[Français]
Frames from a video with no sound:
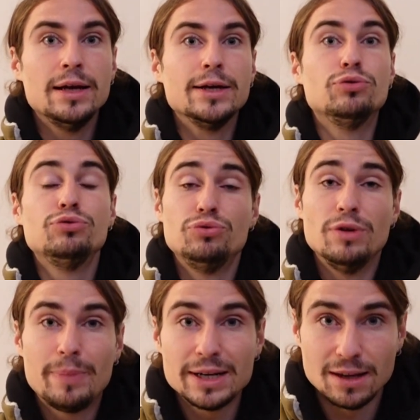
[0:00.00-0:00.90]
et que tu
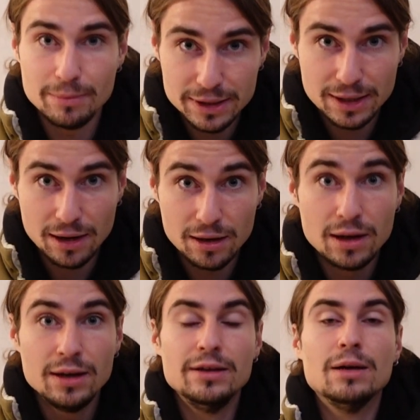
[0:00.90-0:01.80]
n'es pas un bêta.
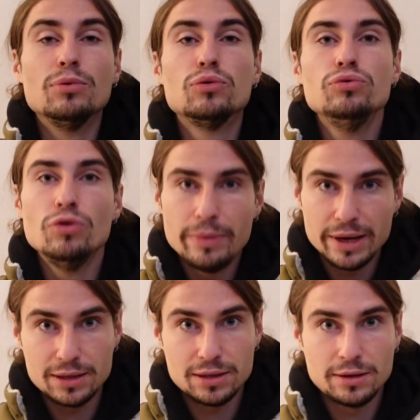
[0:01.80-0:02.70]
Il y a beaucoup de
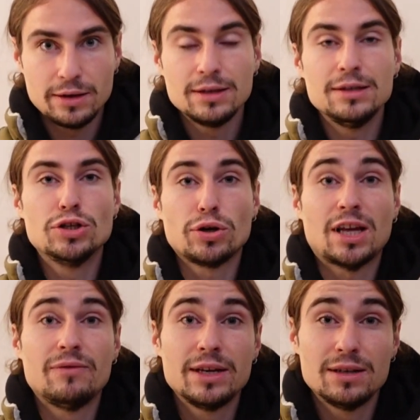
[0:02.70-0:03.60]
mecs qui sortent
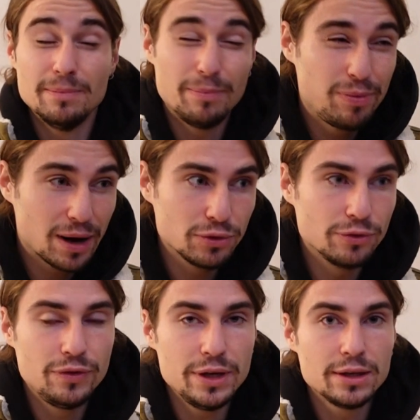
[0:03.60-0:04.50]
avec plein de
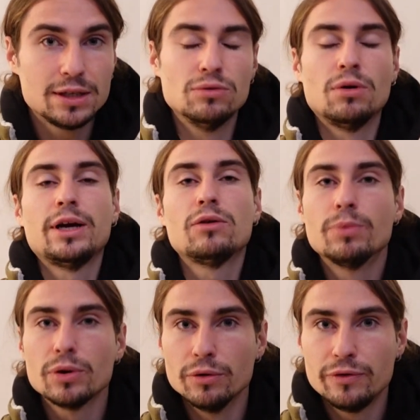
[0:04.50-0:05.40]
filles qui n'ont rien
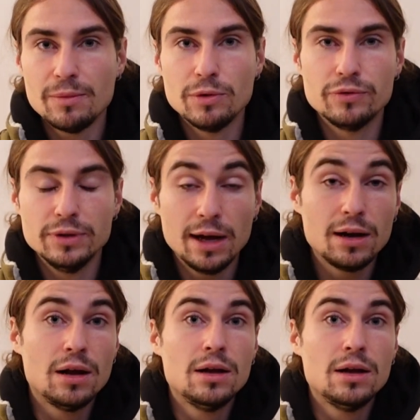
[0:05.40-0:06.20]
compris aux femmes et au final,